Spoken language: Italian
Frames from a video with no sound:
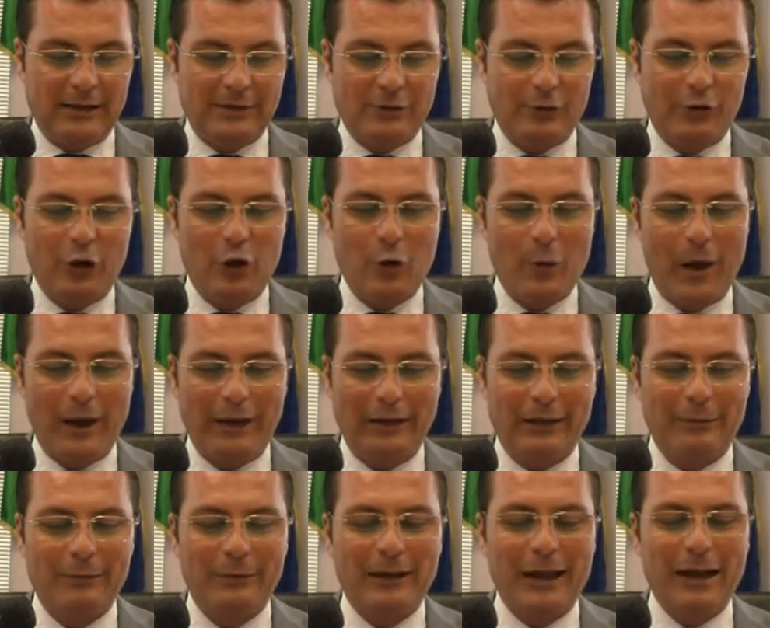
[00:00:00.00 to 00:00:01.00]
seconda
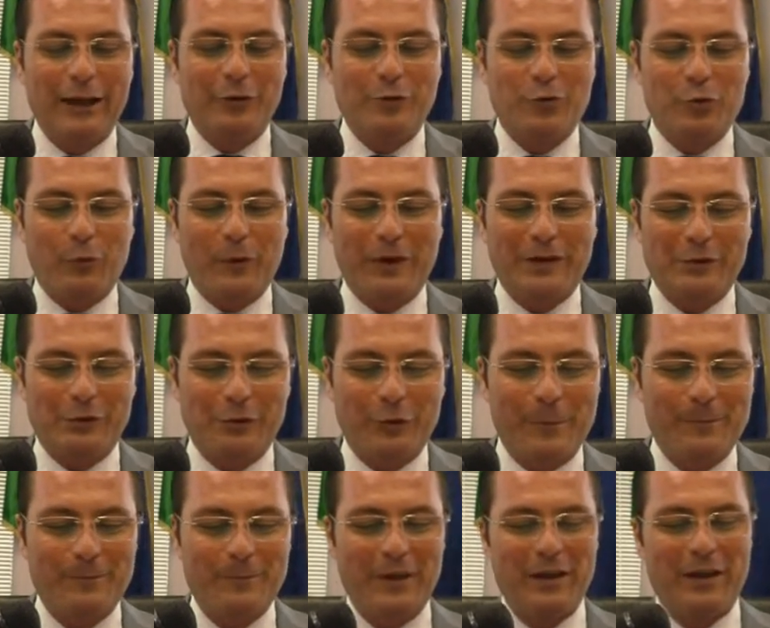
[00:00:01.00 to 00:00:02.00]
domanda, perché anche su
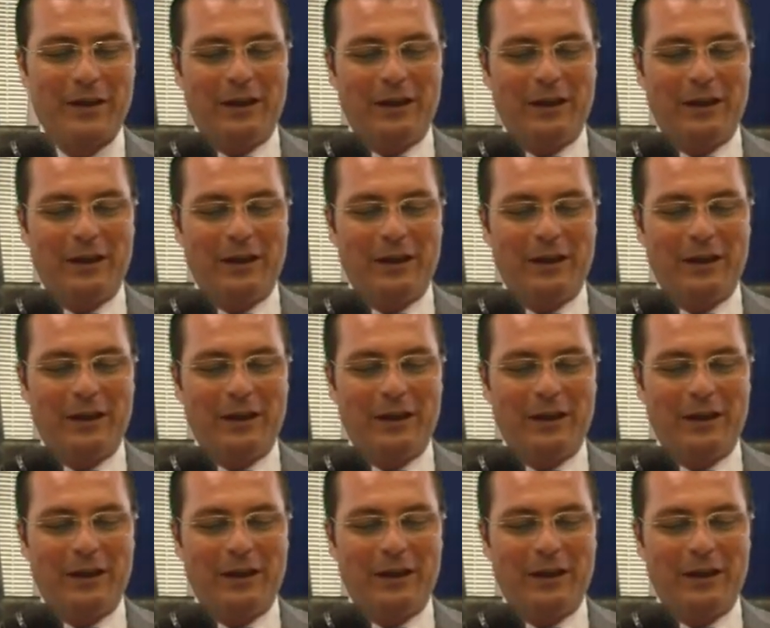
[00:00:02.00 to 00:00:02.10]
questo...